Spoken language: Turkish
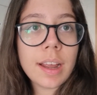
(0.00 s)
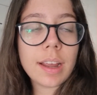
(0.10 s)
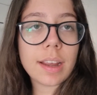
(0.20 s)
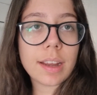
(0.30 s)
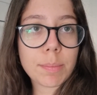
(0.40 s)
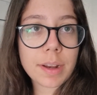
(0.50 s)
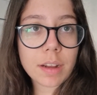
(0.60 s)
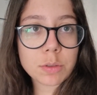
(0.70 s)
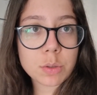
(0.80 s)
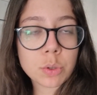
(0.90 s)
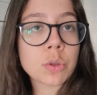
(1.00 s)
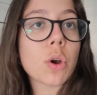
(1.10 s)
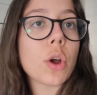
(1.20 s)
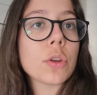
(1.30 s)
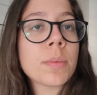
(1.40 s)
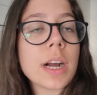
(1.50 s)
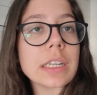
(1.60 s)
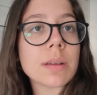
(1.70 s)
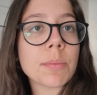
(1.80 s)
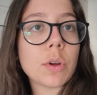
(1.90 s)
e, pilav suyunu koydum.
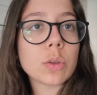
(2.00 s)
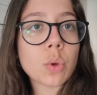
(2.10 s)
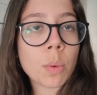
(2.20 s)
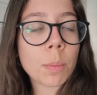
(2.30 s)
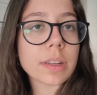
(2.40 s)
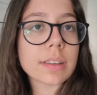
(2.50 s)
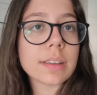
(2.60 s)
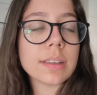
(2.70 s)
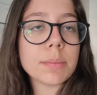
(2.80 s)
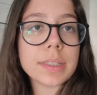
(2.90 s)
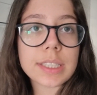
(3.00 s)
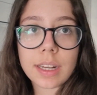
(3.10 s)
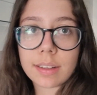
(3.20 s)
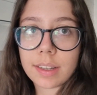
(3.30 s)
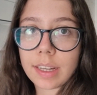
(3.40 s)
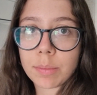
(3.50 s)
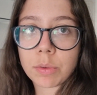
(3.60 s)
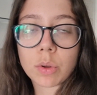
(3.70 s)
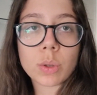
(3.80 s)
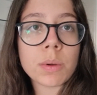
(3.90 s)
Akşam böyle ton balıklı bir salata yiyeyim
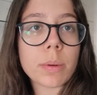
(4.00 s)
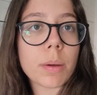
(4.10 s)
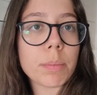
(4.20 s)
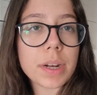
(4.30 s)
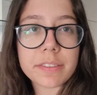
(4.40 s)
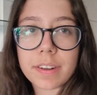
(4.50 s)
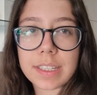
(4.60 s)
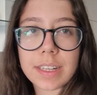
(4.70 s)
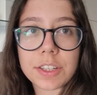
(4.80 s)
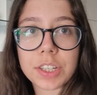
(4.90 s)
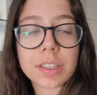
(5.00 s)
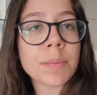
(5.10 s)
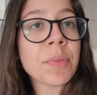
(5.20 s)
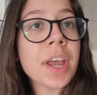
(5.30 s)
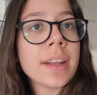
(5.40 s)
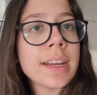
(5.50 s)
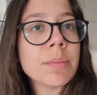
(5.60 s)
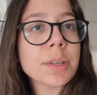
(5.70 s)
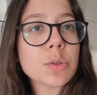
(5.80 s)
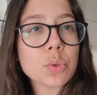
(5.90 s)
diyordum ama biraz fazla acıktım.
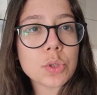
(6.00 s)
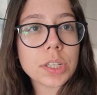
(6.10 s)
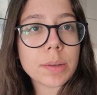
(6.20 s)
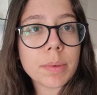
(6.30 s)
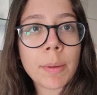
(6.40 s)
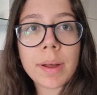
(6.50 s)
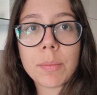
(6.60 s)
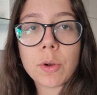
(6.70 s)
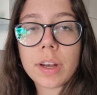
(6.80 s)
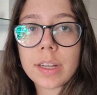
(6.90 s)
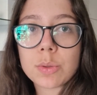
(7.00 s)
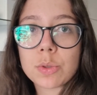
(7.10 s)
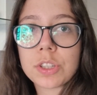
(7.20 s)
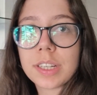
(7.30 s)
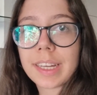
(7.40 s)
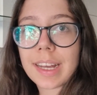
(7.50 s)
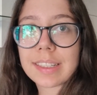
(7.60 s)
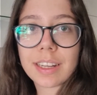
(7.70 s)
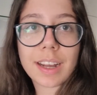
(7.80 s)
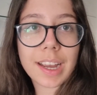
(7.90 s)
Dedim ki sushi gibi ama böyle sushi'yi
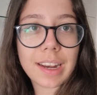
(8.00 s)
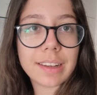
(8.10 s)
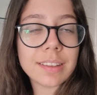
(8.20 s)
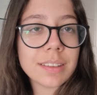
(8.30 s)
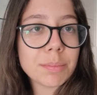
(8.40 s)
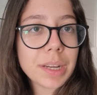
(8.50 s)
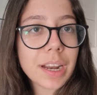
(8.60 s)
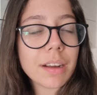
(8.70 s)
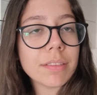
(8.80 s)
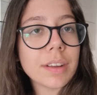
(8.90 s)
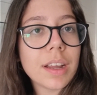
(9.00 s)
kasede hayal edin. Pilav,